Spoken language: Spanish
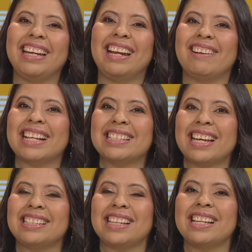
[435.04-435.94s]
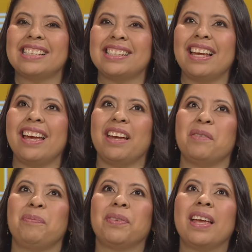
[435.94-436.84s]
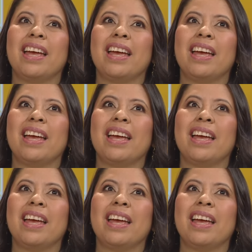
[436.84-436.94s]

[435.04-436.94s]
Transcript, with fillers: Y la verdad es que es... Em,